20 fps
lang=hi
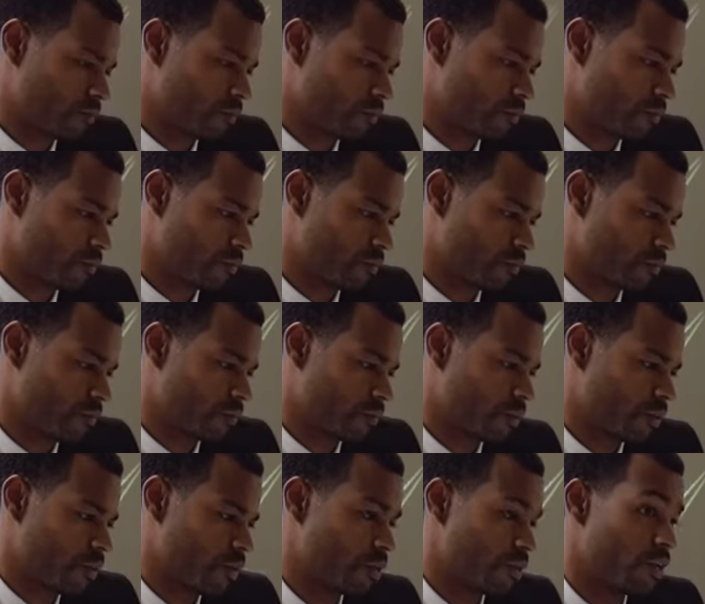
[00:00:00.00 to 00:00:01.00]
कार्ड लेते हैं
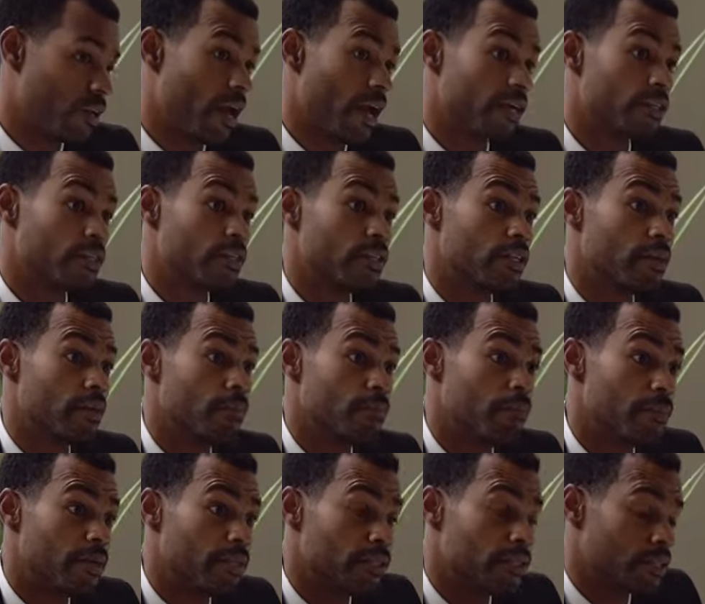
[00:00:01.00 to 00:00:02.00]
बट टू
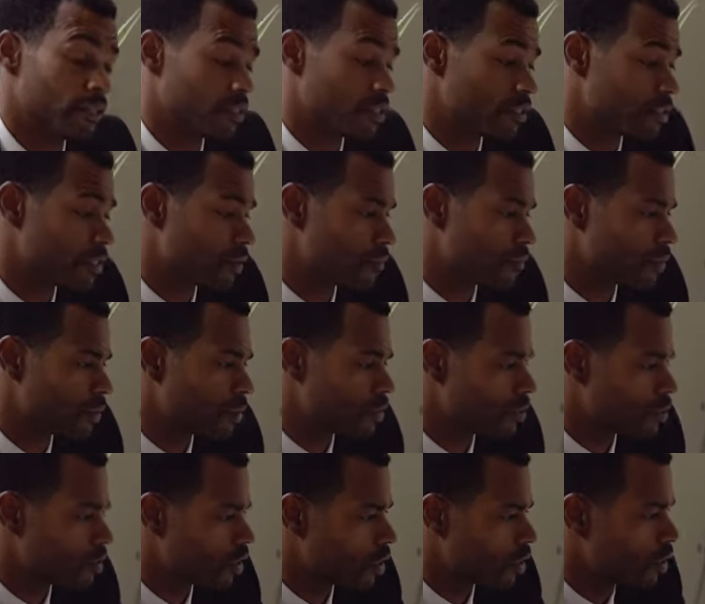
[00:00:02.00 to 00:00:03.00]
बी honest
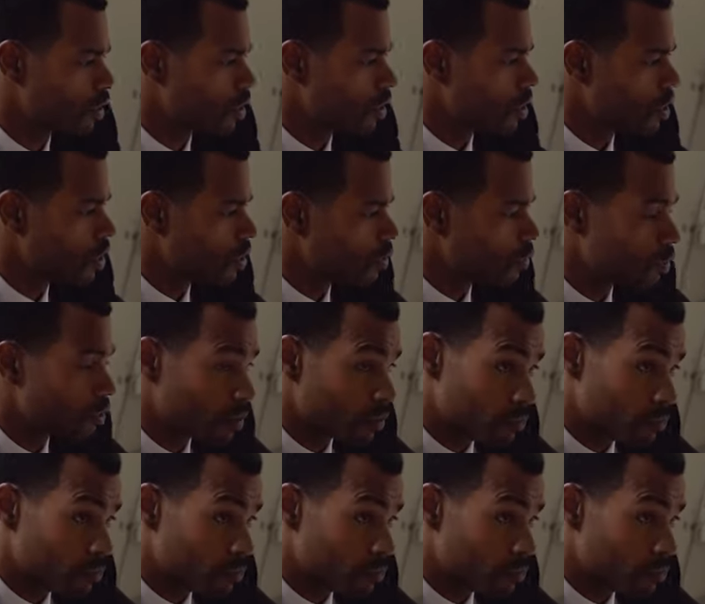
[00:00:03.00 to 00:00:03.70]
बैंक इज मच